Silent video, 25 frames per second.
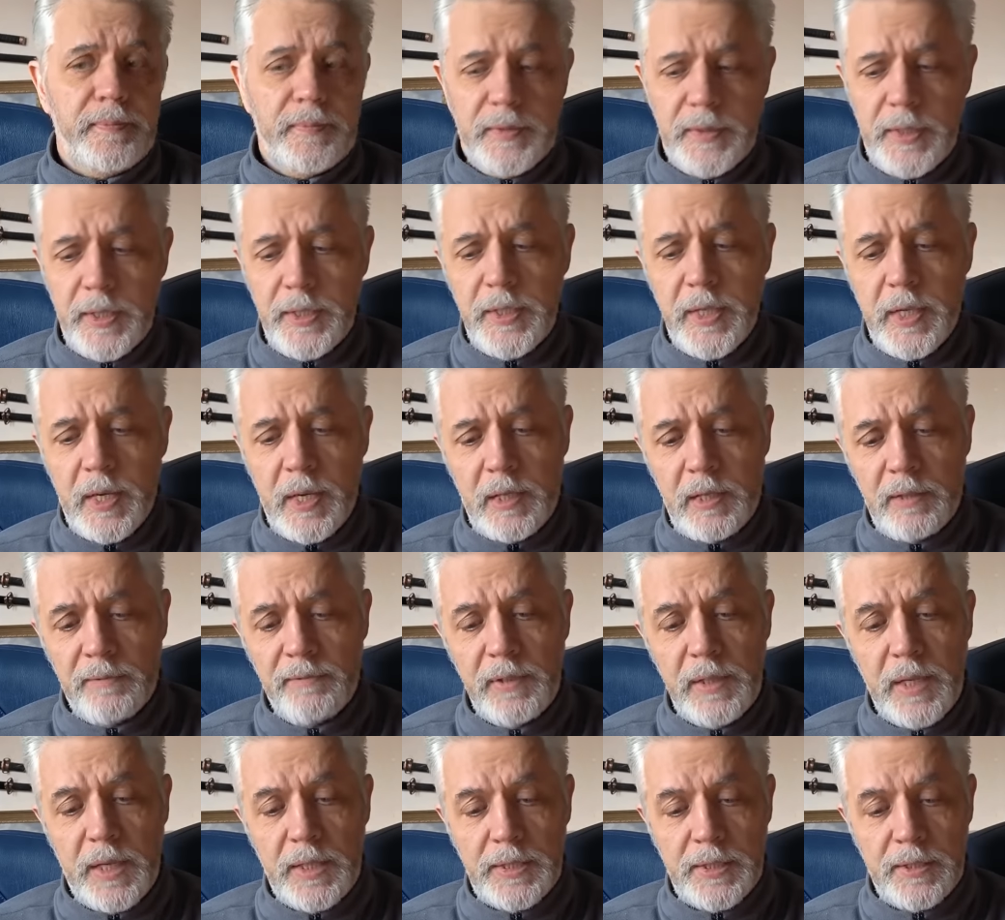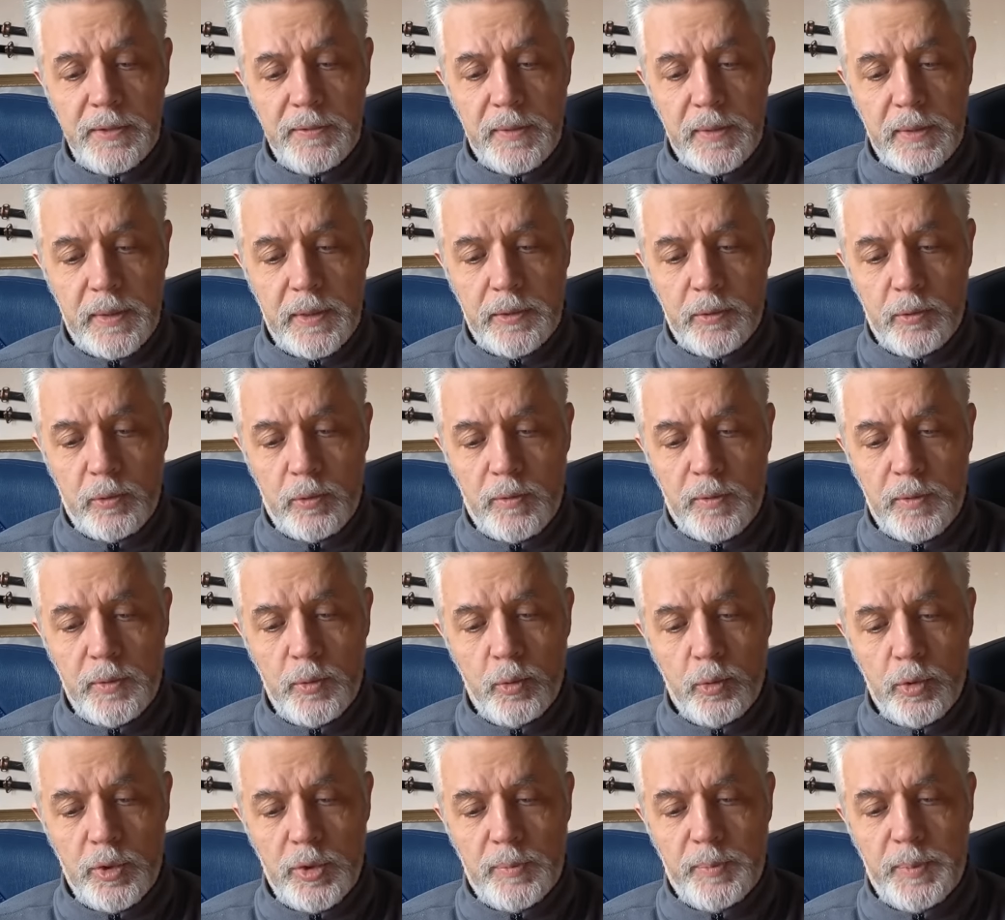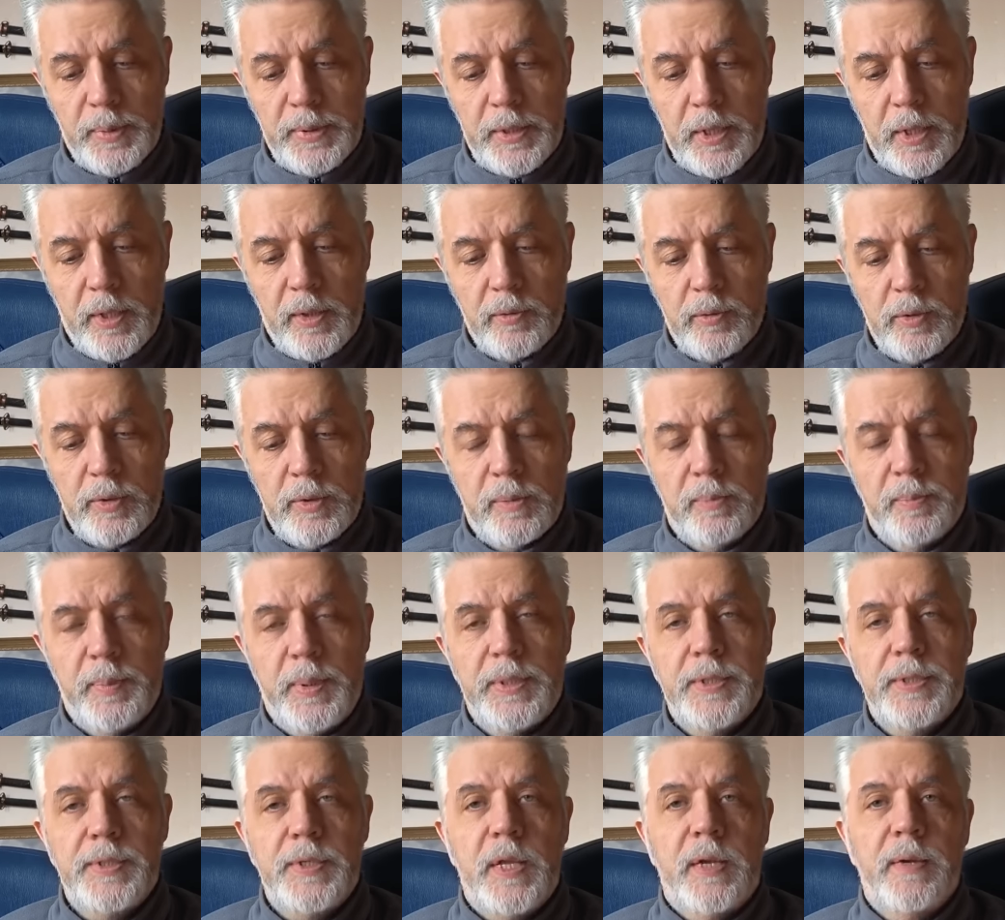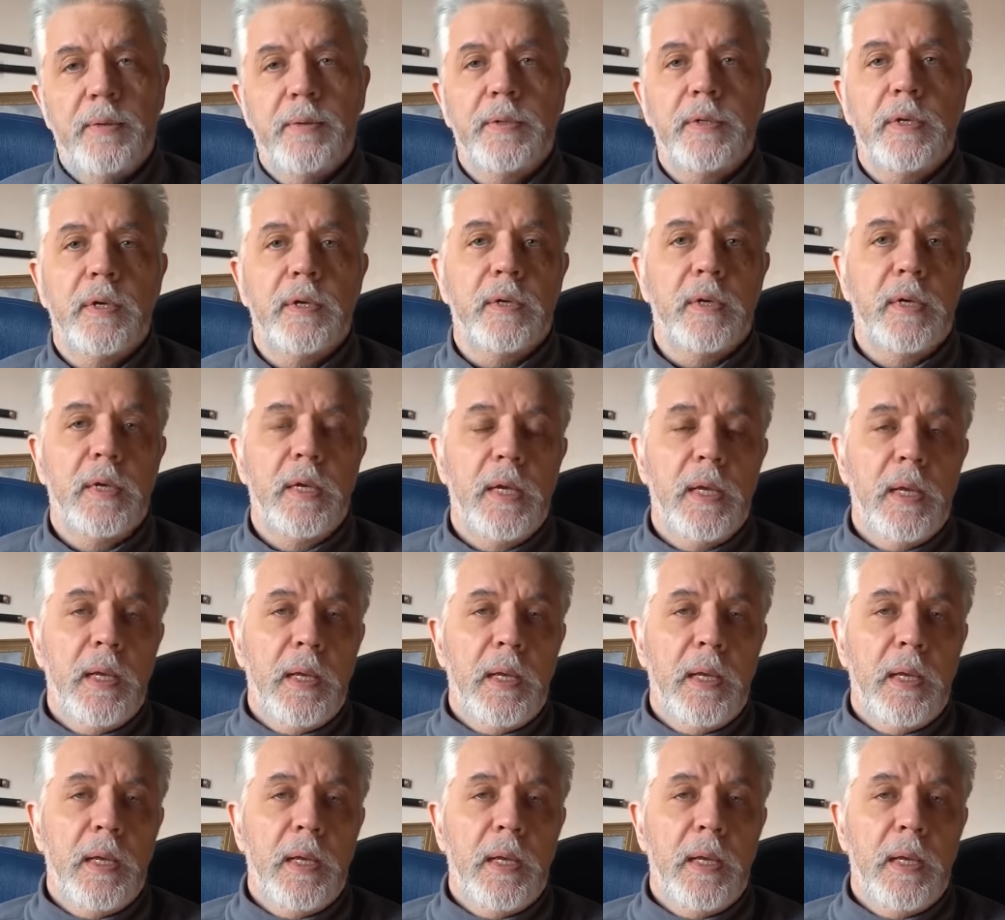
генерала Власова, которого тоже пытаются представить как